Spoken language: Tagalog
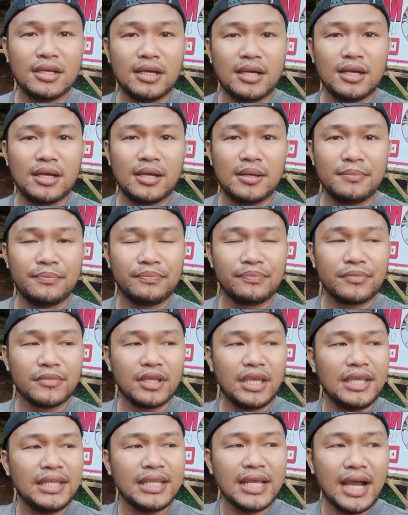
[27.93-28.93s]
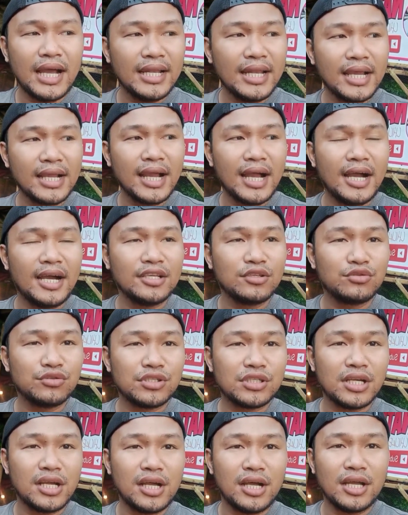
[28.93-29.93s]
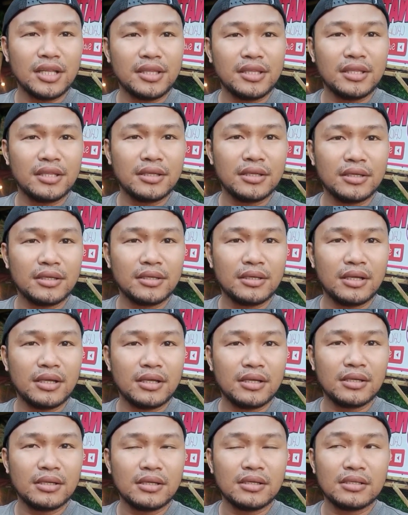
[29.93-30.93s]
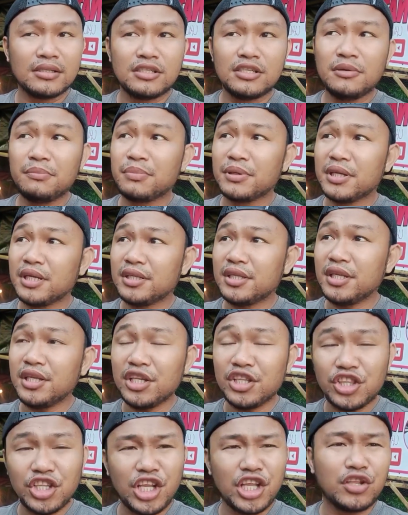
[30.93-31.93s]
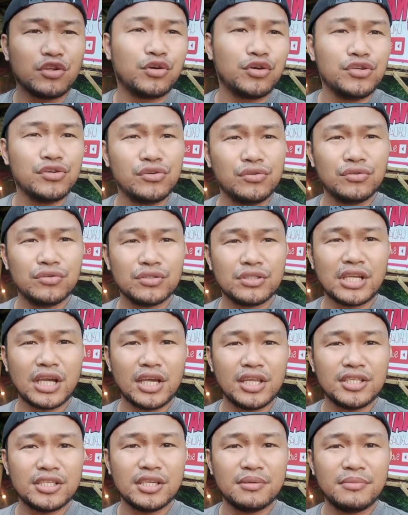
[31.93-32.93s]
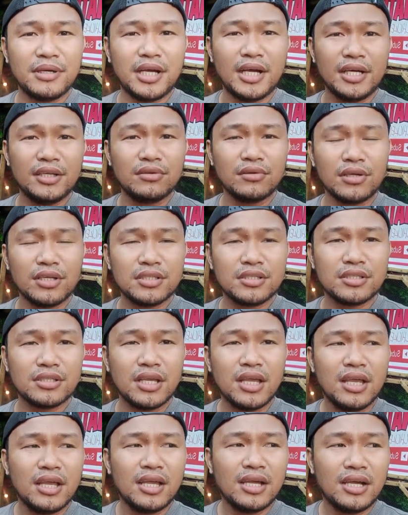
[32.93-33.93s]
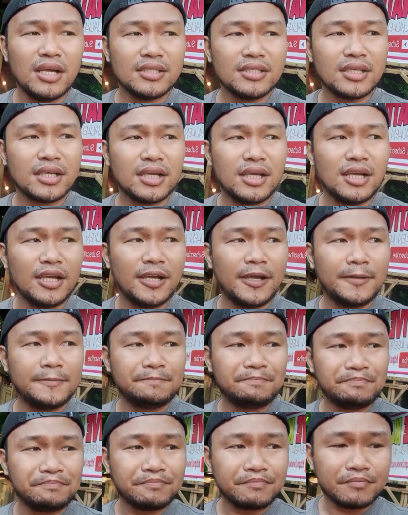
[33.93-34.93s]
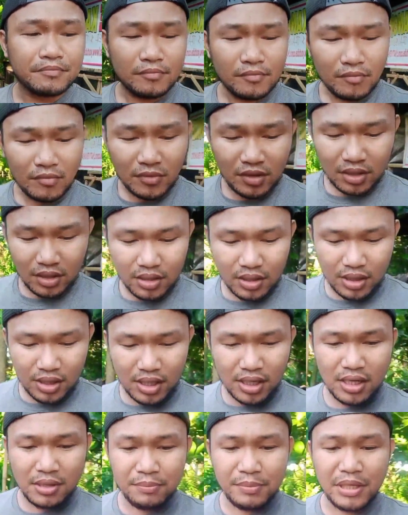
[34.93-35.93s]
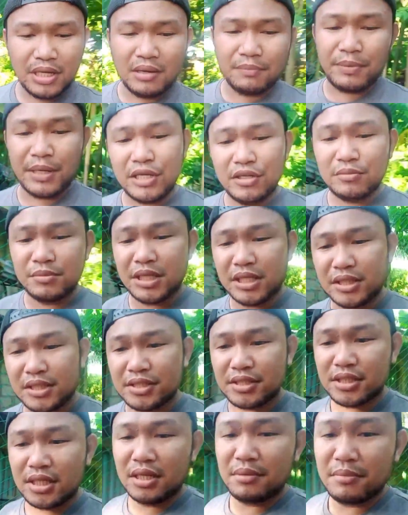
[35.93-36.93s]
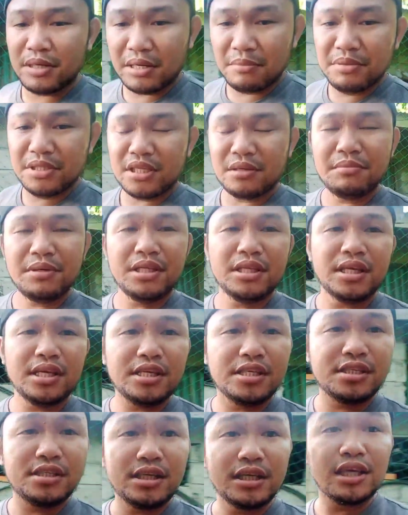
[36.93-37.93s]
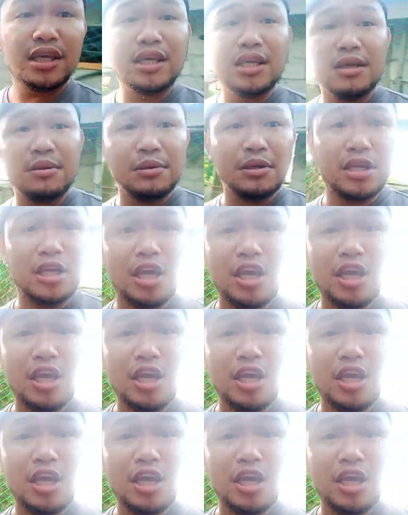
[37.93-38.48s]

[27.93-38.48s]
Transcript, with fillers: um, inaalagaan ko siya at syempre tinitreat ko yung sakit niya mga kanukis at saka uh, pinapainom natin siya ng mga vitamina is naging